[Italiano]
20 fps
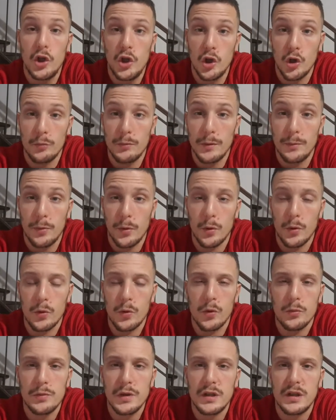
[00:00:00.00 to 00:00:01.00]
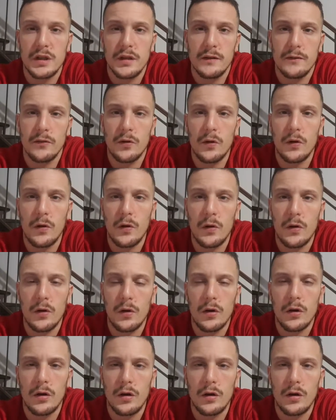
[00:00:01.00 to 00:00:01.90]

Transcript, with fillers: io mi pongo un obiettivo,